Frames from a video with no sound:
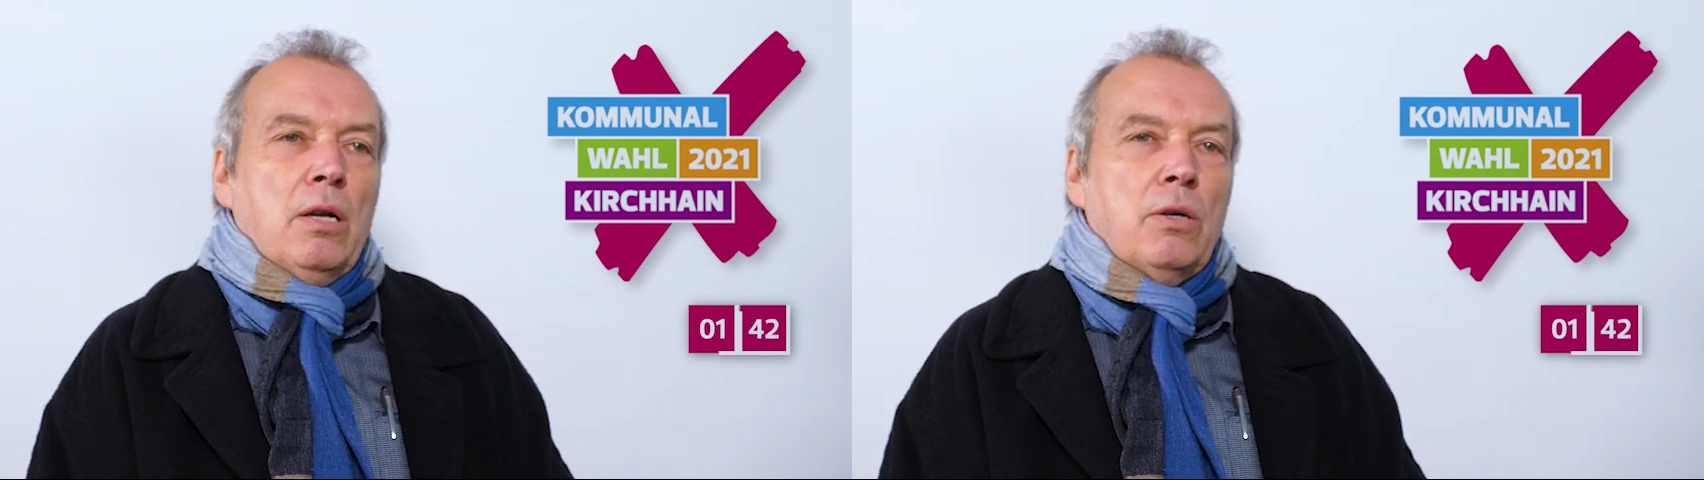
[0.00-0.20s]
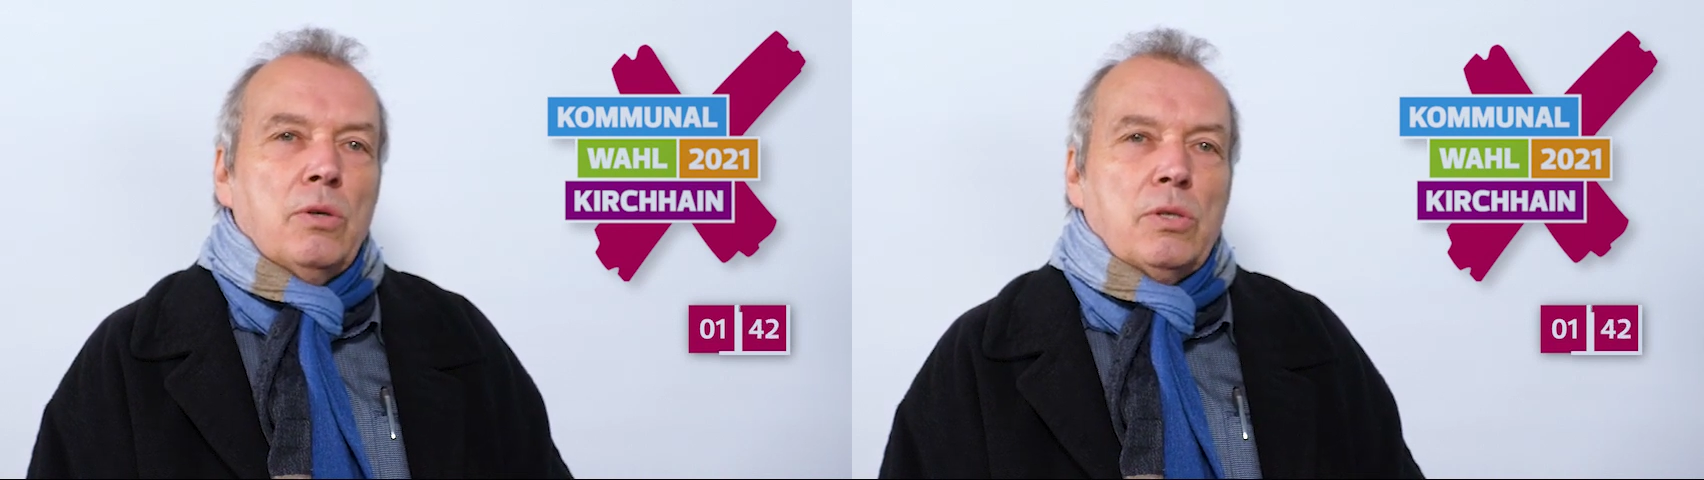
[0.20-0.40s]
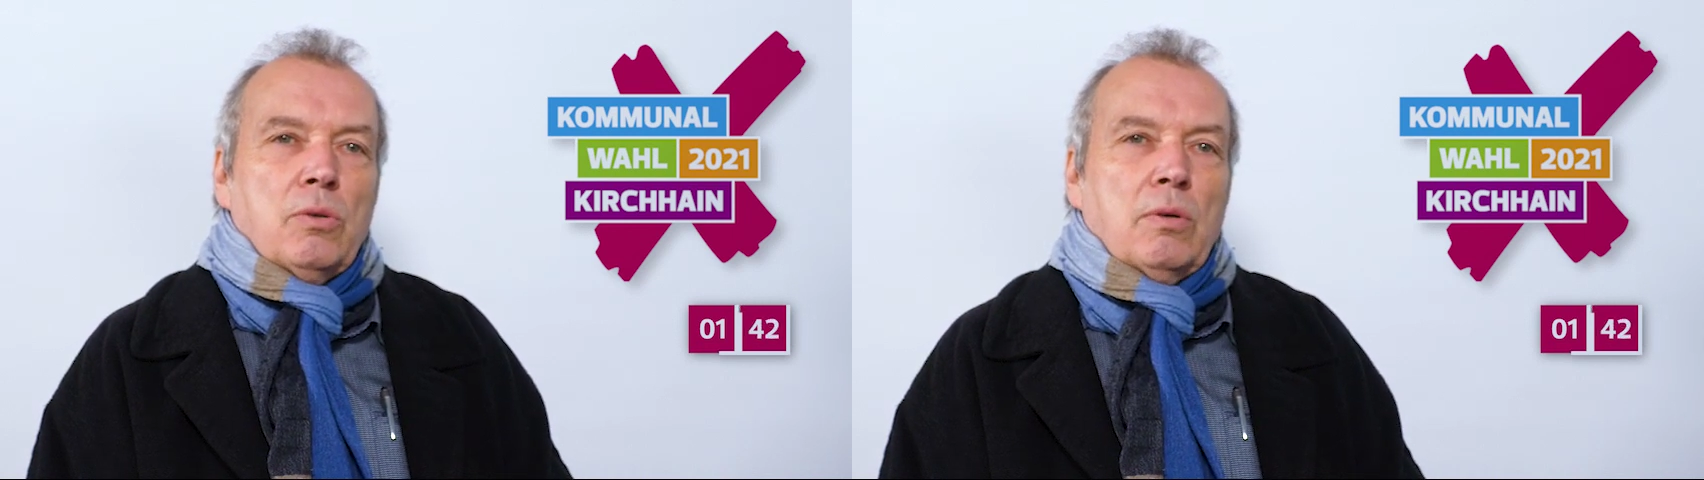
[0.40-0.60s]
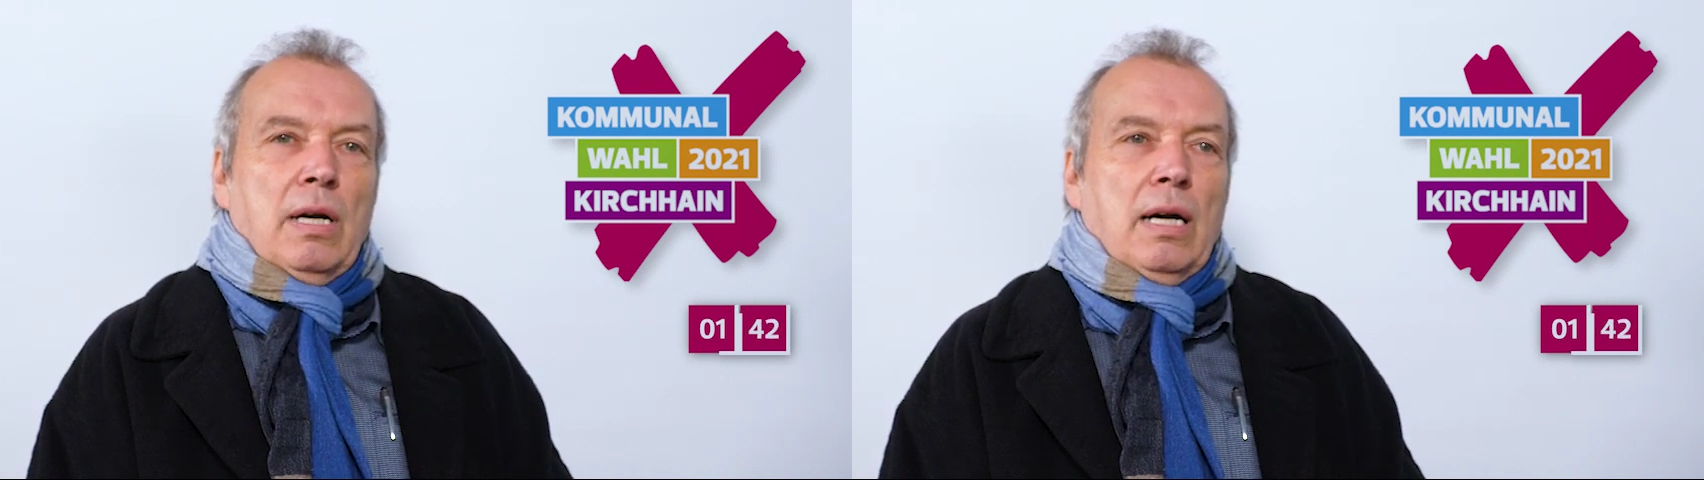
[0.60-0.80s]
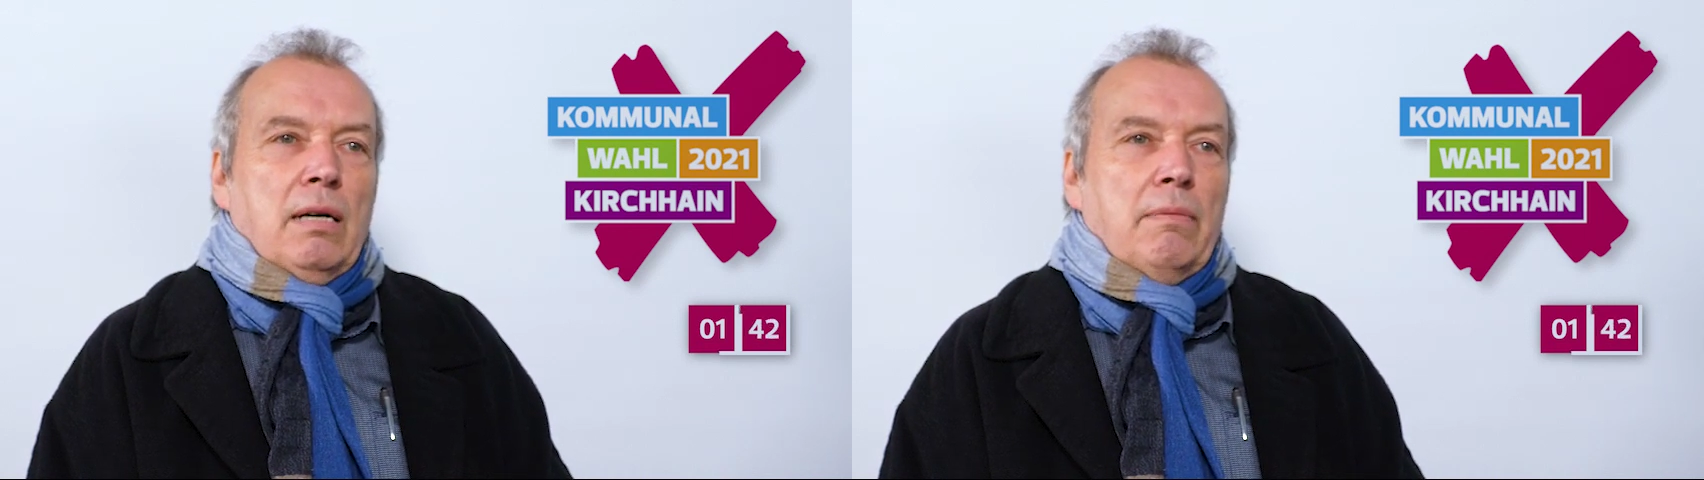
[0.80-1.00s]
Lösungen
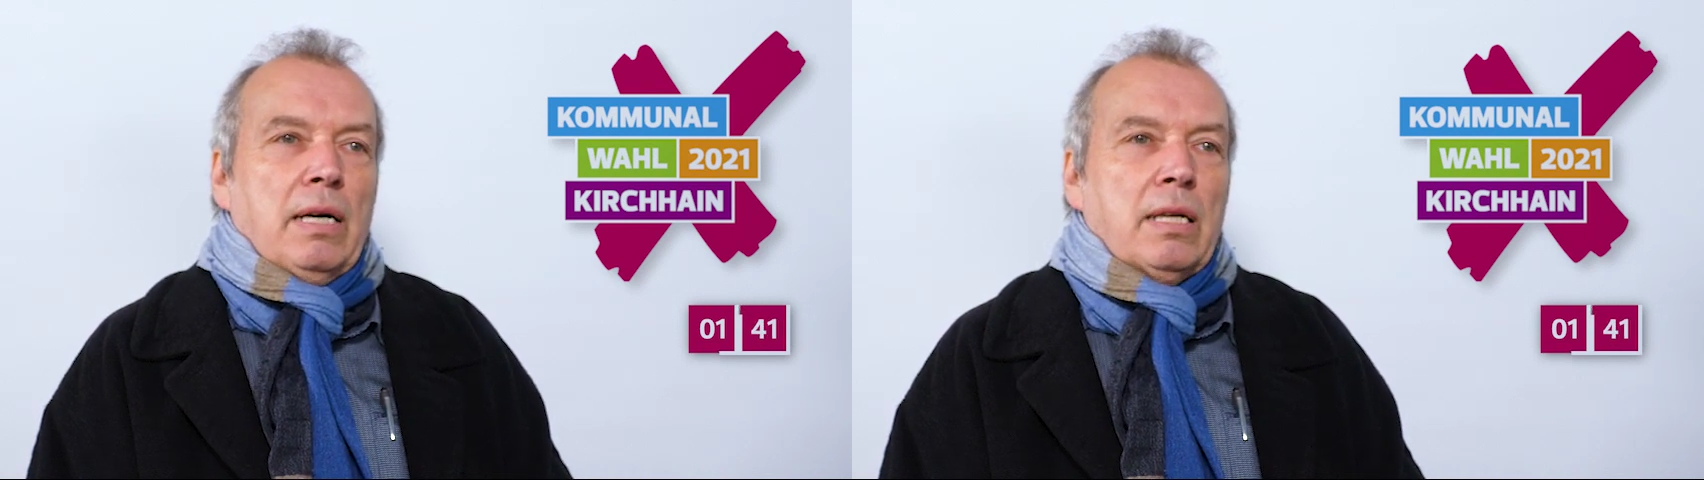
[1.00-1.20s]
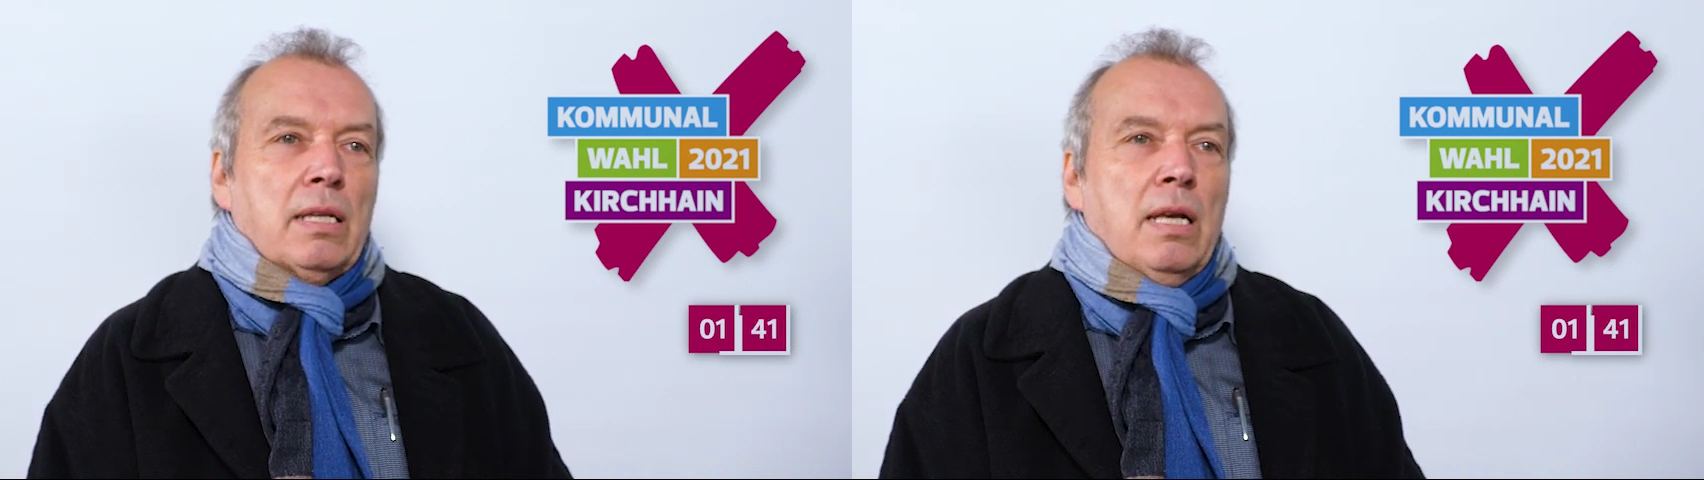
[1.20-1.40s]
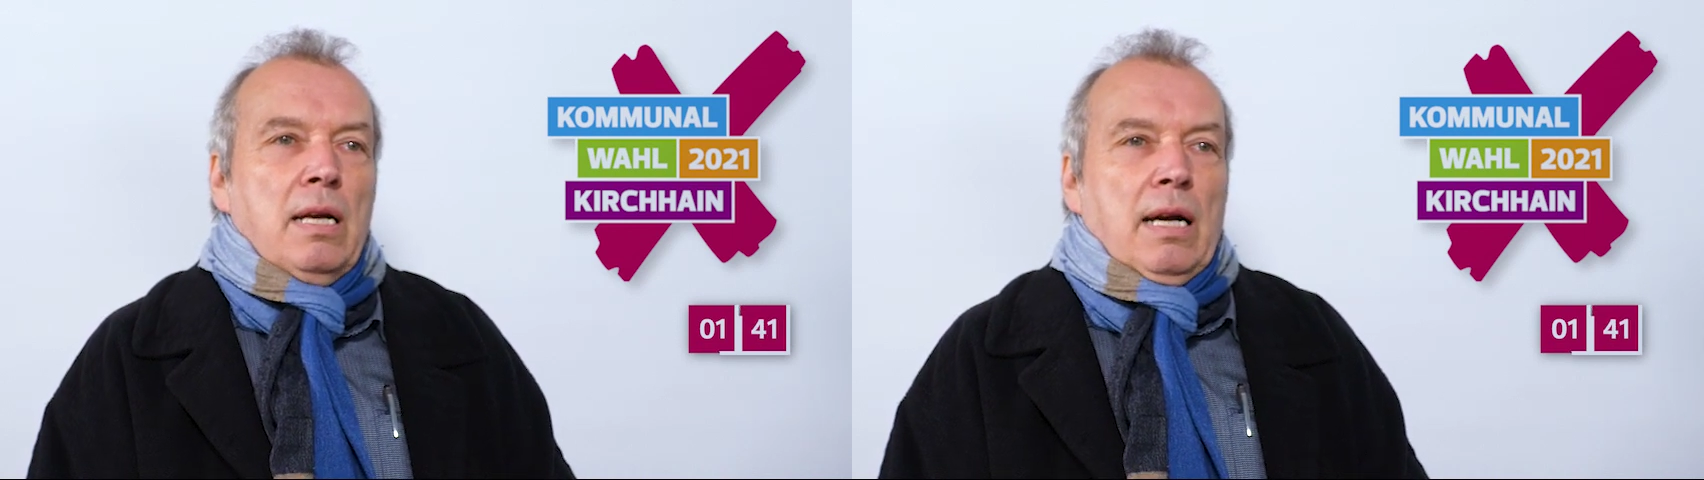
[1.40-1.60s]
erarbeitet.